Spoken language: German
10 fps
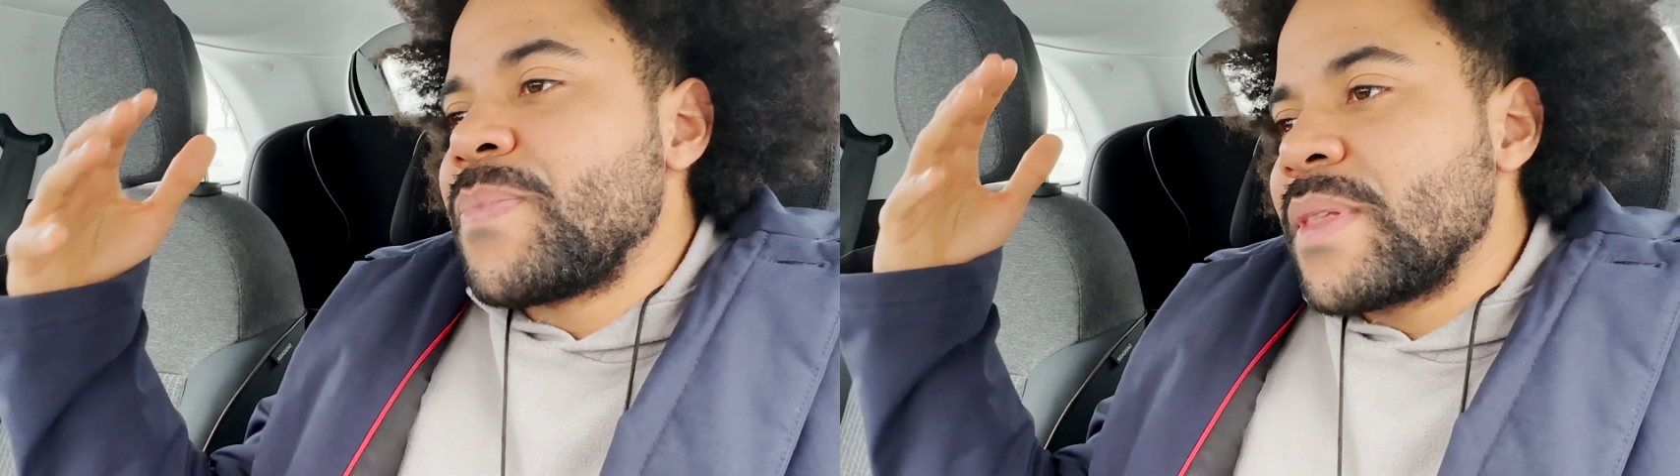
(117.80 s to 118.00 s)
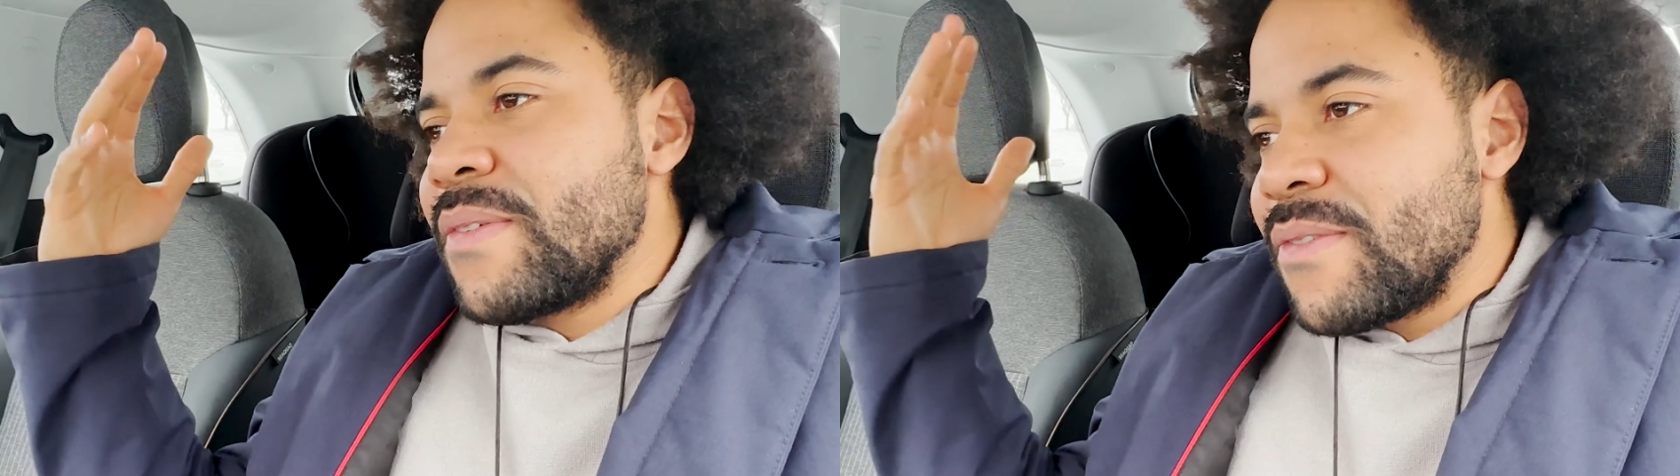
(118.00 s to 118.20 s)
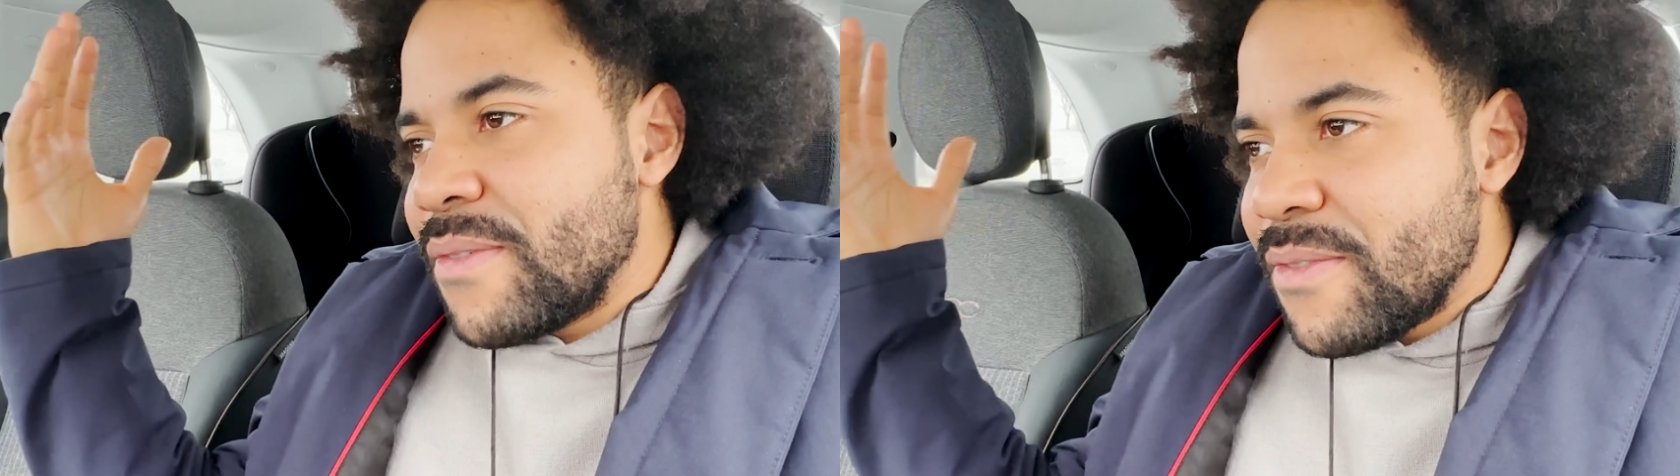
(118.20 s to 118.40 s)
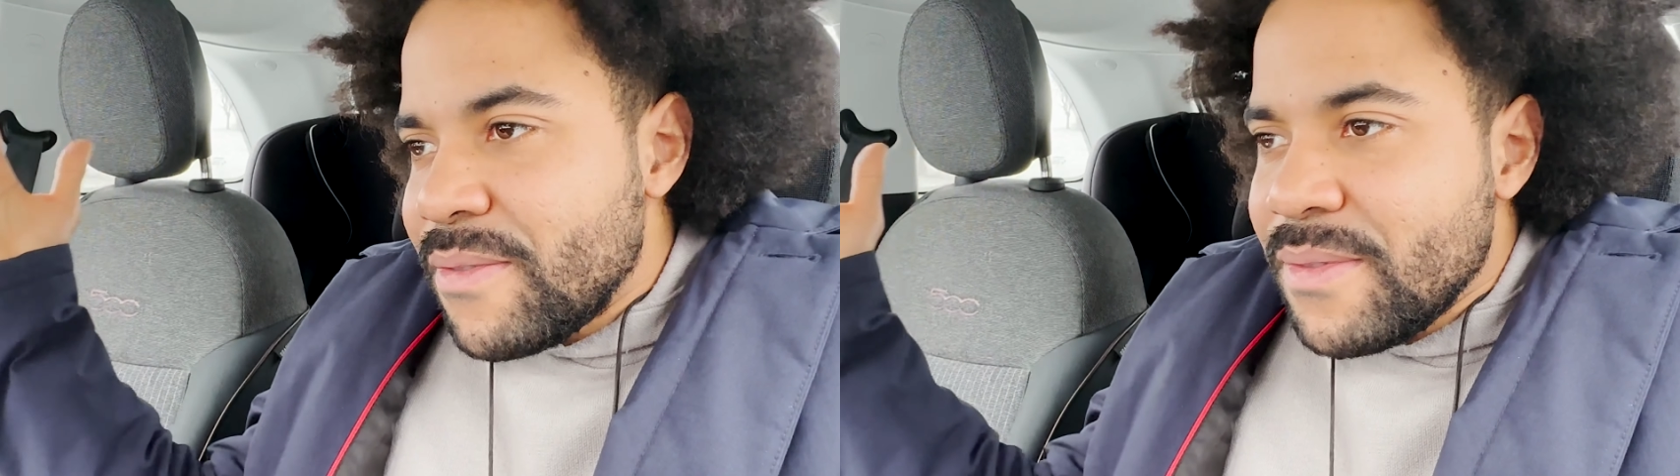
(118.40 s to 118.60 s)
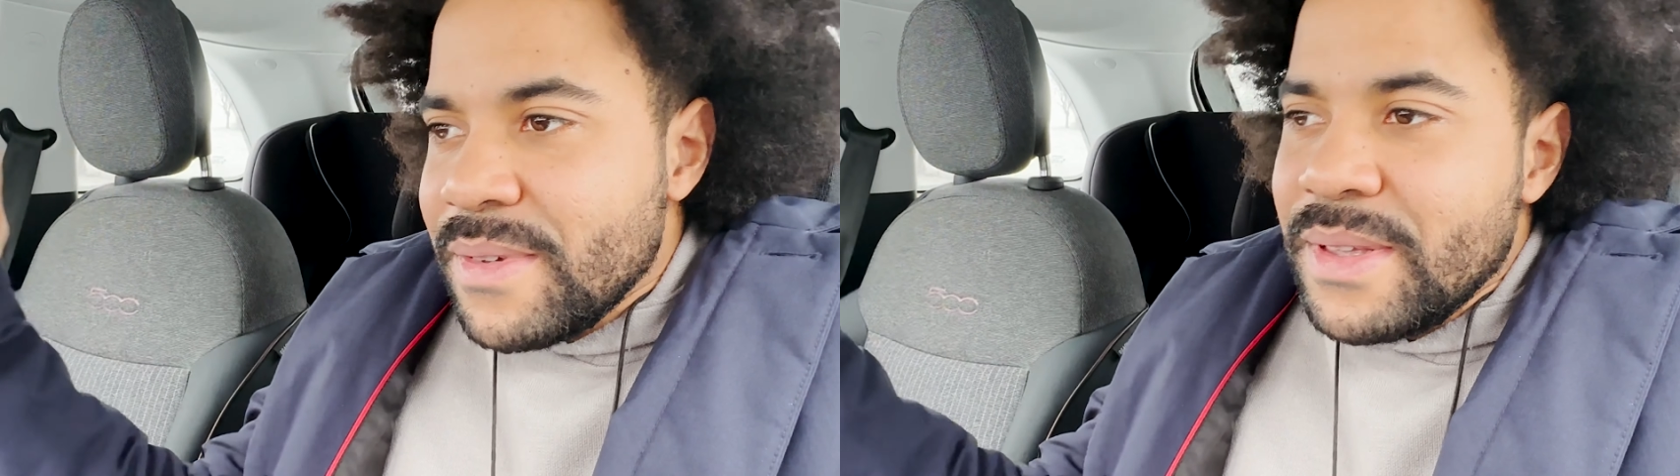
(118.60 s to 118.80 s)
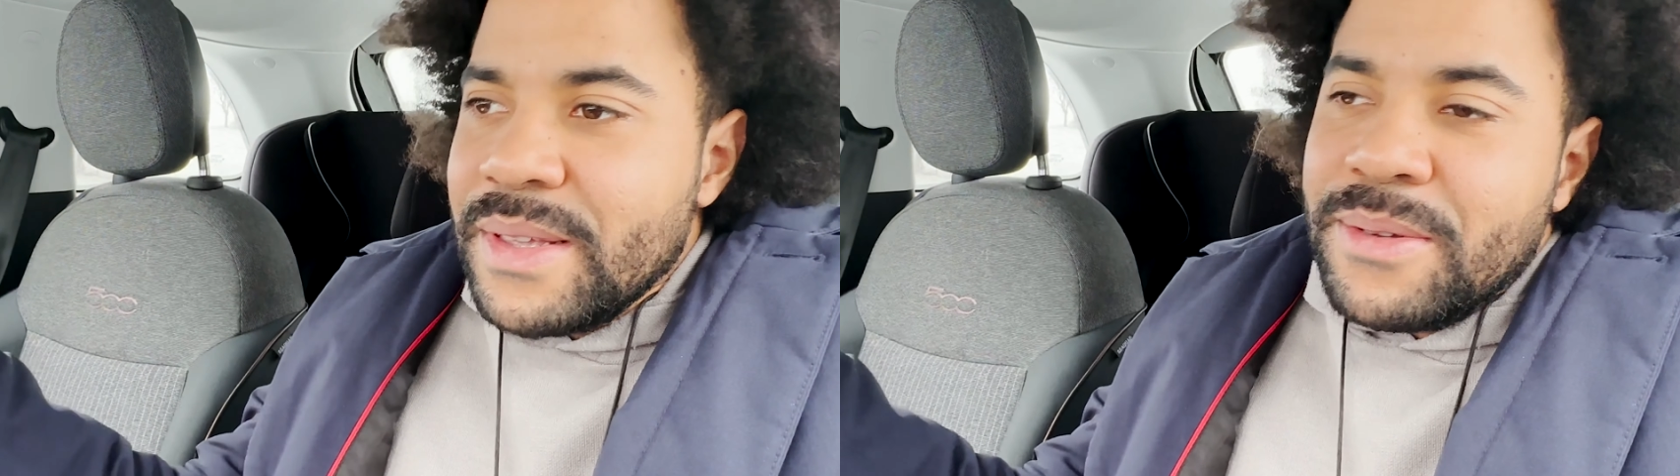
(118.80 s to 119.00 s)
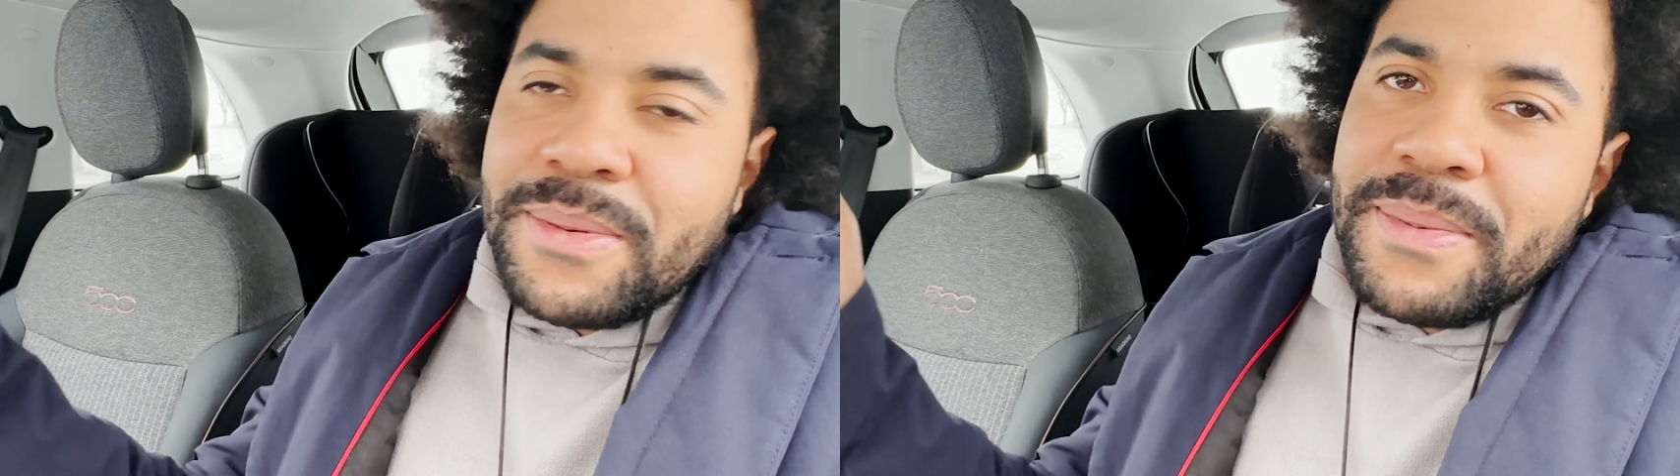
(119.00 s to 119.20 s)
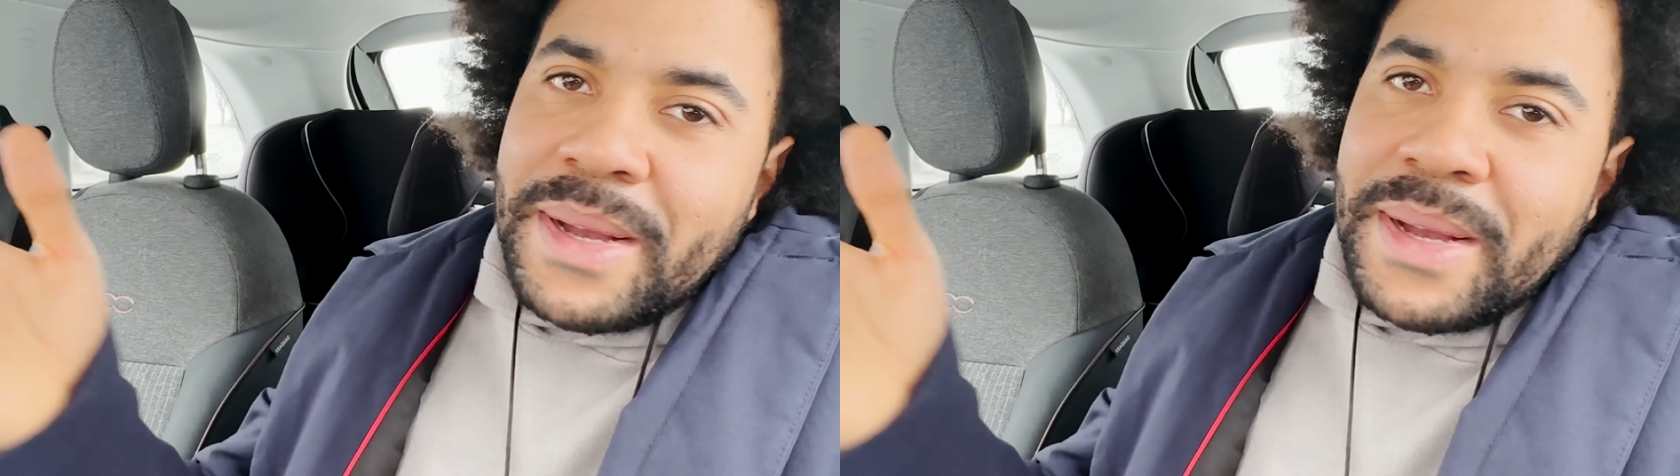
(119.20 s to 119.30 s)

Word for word: Äh,